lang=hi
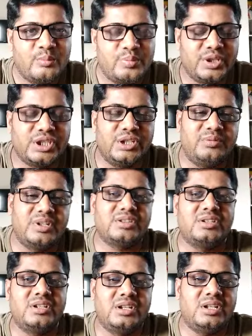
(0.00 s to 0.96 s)
प्रति
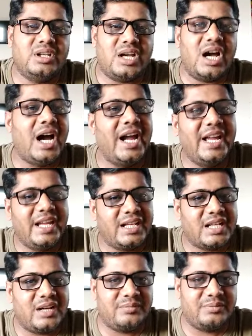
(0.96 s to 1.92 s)
व्यक्ति आय
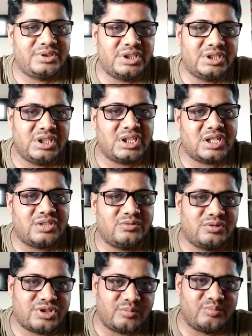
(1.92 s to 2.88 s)
का वृद्धि दर का
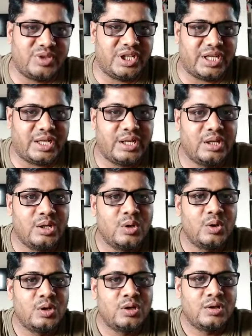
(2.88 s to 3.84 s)
जो शब्द है
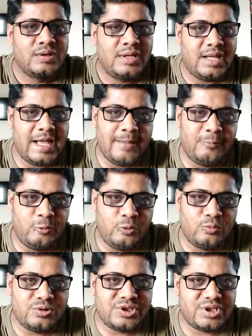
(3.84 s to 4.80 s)
आप
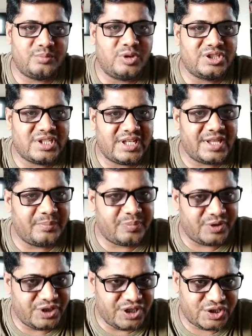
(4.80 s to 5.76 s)
लोग उससे बहुत ज़्यादा
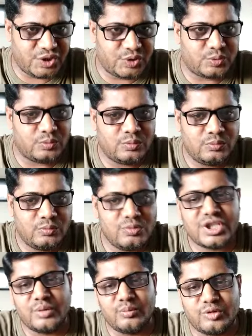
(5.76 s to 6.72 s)
परिचित हो
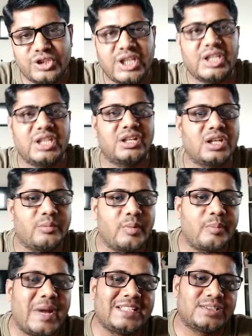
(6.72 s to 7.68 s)
उसके मुद्दे की अगर
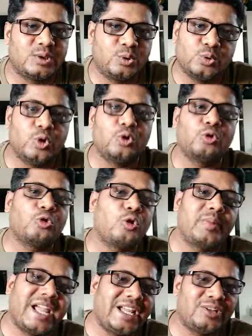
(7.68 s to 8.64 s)
मैं बात करूँ दो
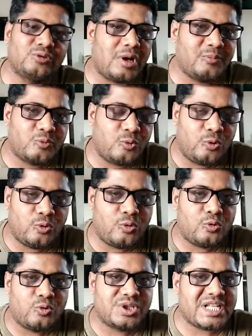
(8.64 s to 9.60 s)
अंकों में आया तो आपको
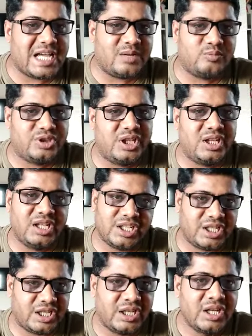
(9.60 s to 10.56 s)
लोगों को चार मुद्दे
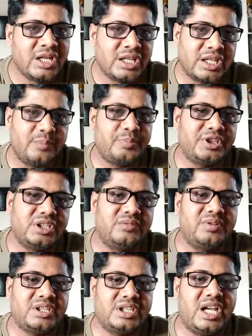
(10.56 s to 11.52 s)
लिखने के प्रति
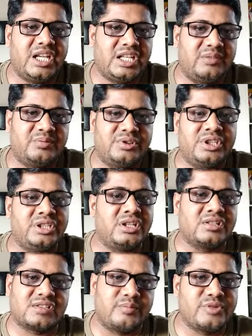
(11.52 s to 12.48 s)
व्यक्ति आय की वृद्धि
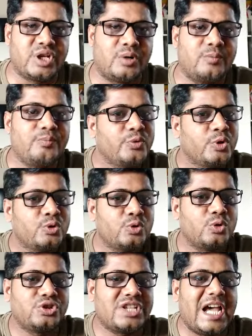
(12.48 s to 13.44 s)
दर समझाओ
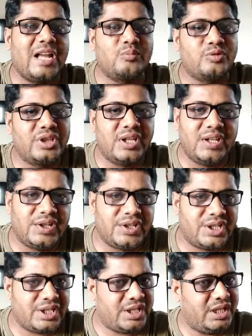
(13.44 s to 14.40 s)
तो चार मुद्दे
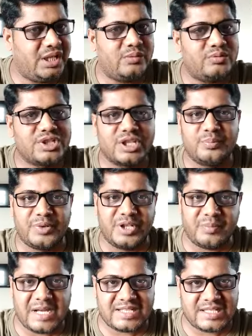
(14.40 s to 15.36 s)
लिखने एक उसकी
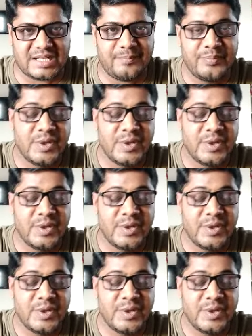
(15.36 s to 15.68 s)
परिभाषा